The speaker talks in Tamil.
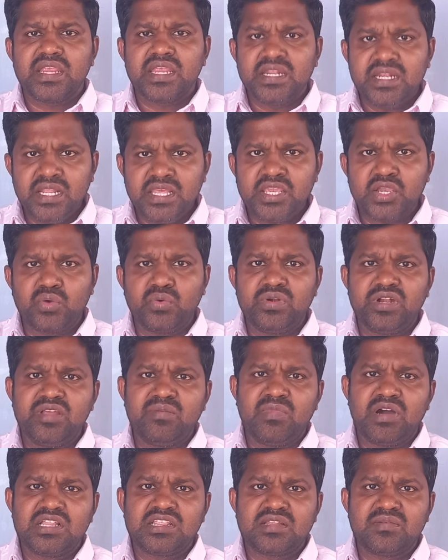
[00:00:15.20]
இன்றைக்கி
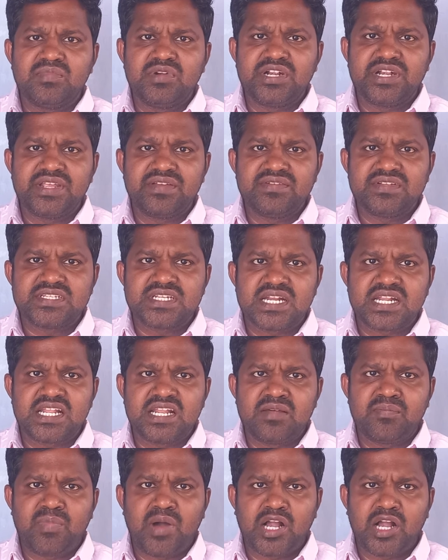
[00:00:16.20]
குட்டிமா தமிழ் டிவி சேனலில்